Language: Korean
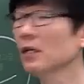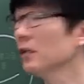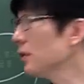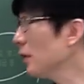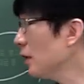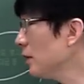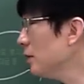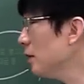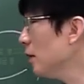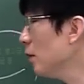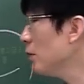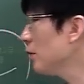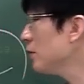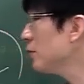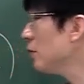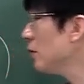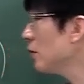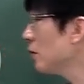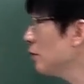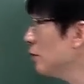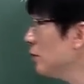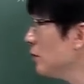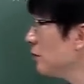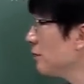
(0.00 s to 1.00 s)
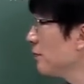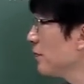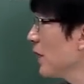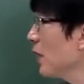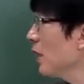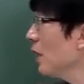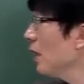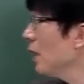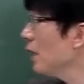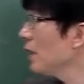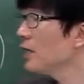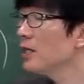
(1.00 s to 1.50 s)
자, 근데 여기서 여러분
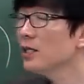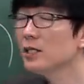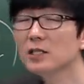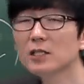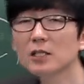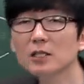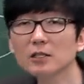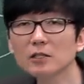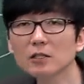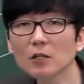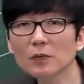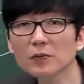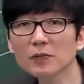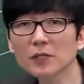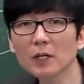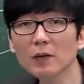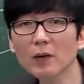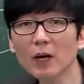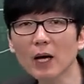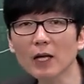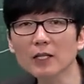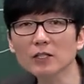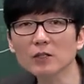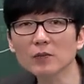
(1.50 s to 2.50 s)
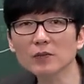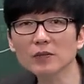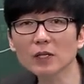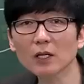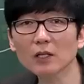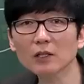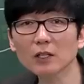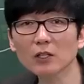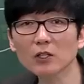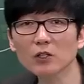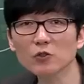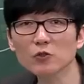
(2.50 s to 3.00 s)
이 직접세와
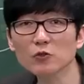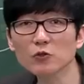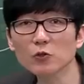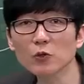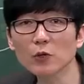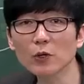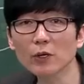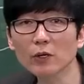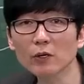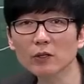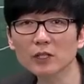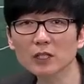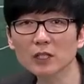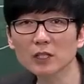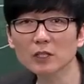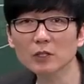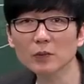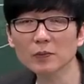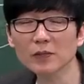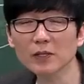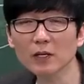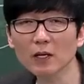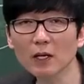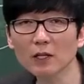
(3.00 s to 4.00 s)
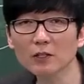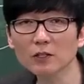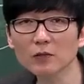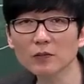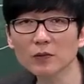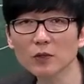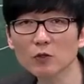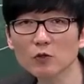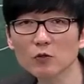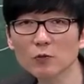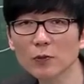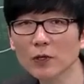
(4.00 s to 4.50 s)
간접세가 되게 중요해요. 직접세와
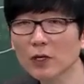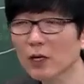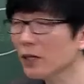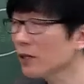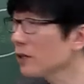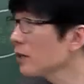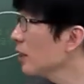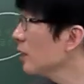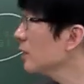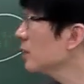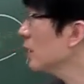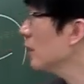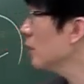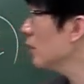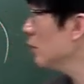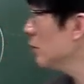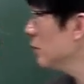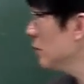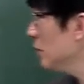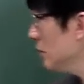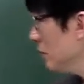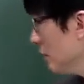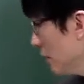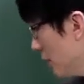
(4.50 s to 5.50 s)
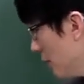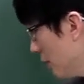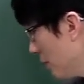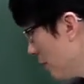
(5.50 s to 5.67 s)
간접세를 구별하는 게. 자, 여러분